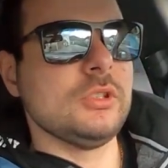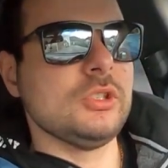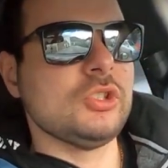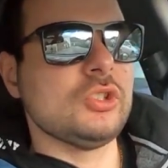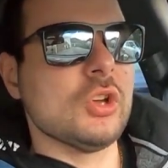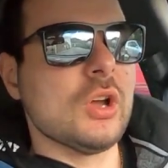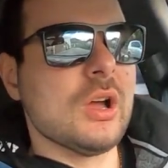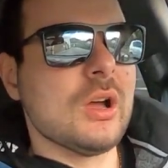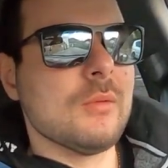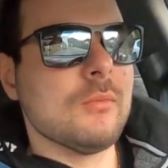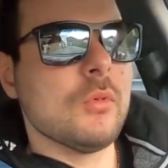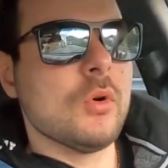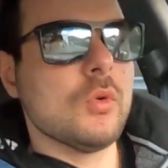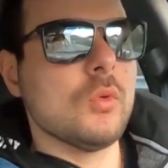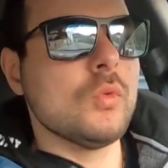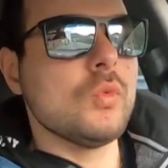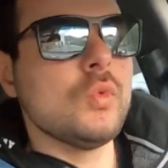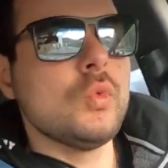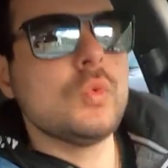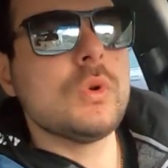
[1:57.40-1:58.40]
diciamo
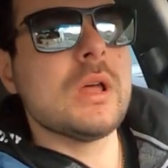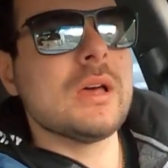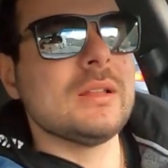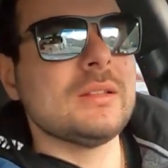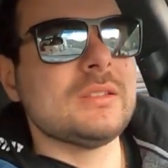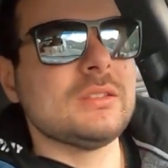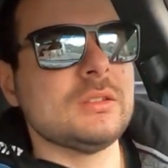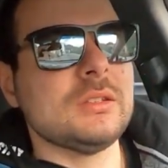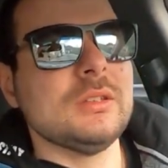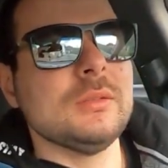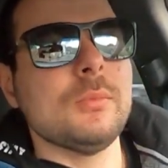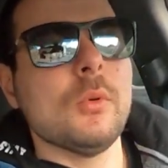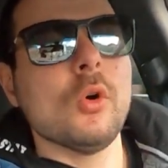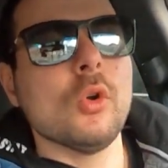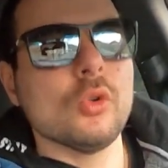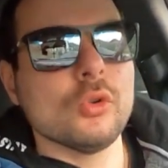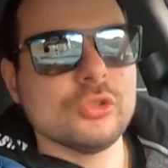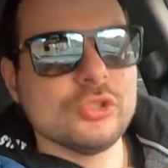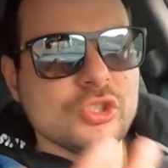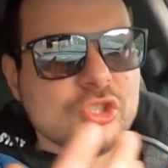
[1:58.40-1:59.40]
una
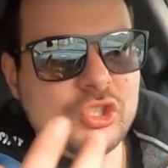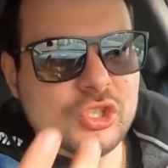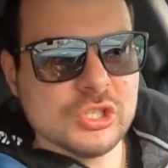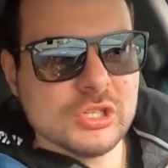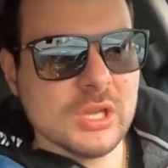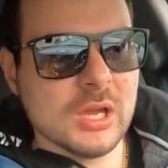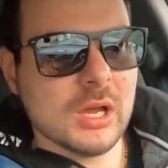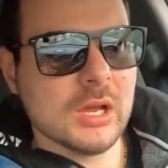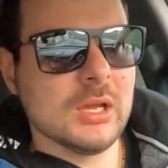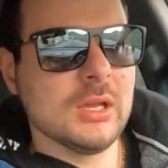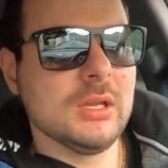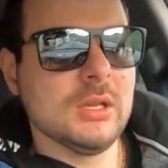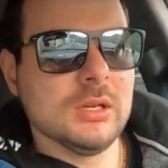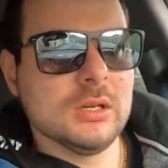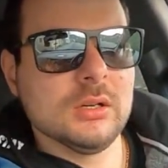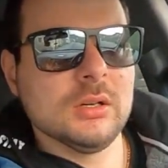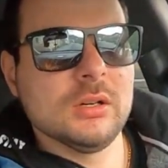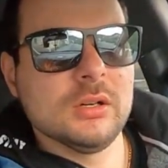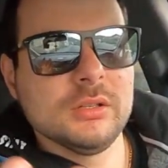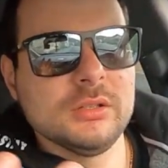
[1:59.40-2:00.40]
tipologia
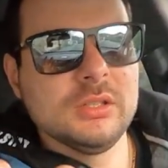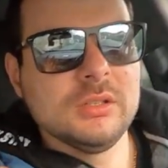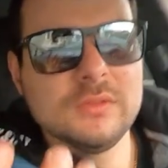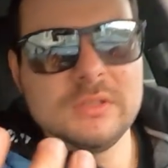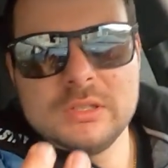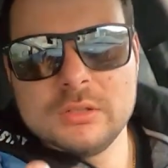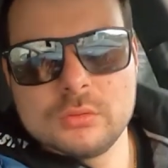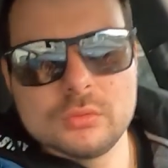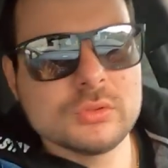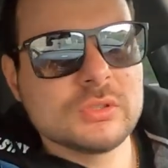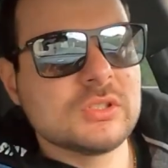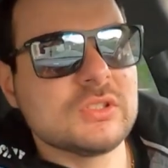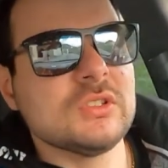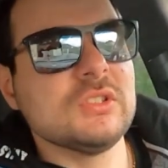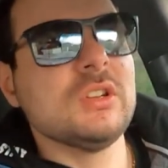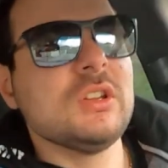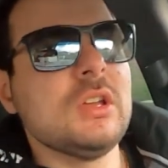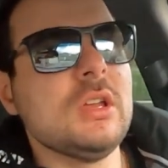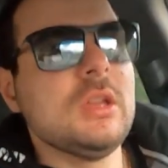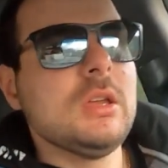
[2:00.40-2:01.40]
uh, di
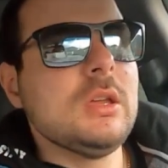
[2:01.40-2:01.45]
virus